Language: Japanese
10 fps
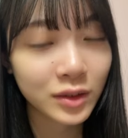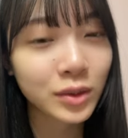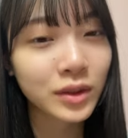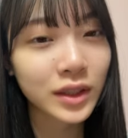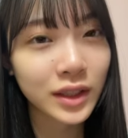
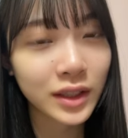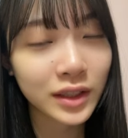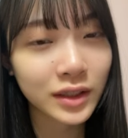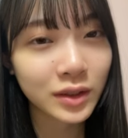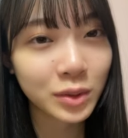そうだ
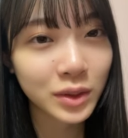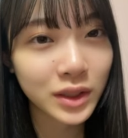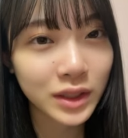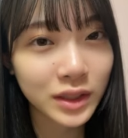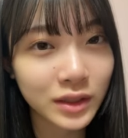ね同
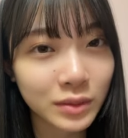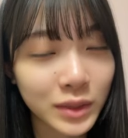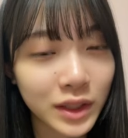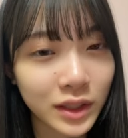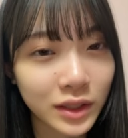志
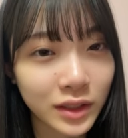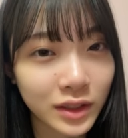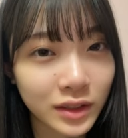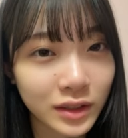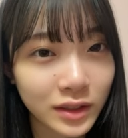みたいな
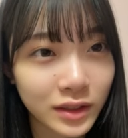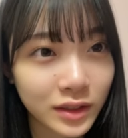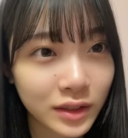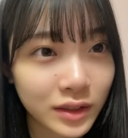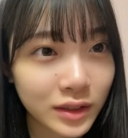
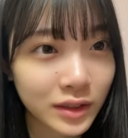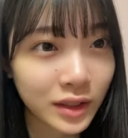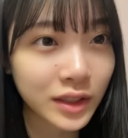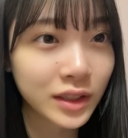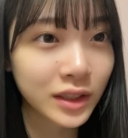
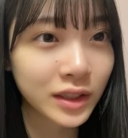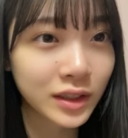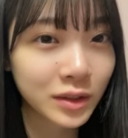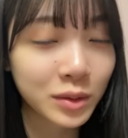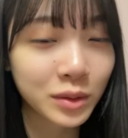確かに
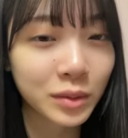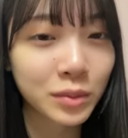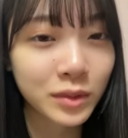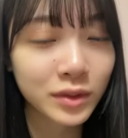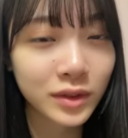そうか
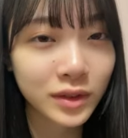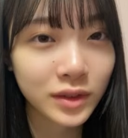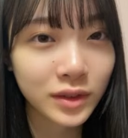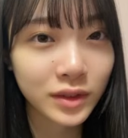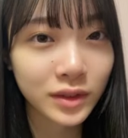も
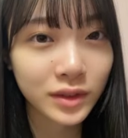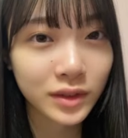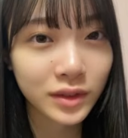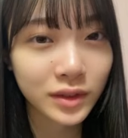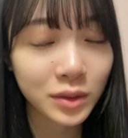
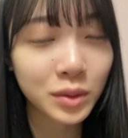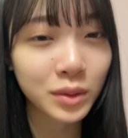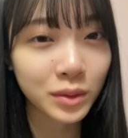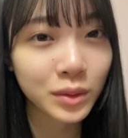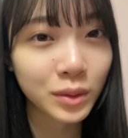そ
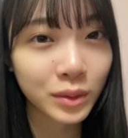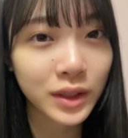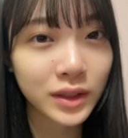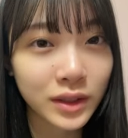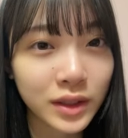うそう
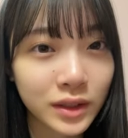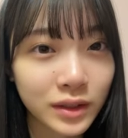ですね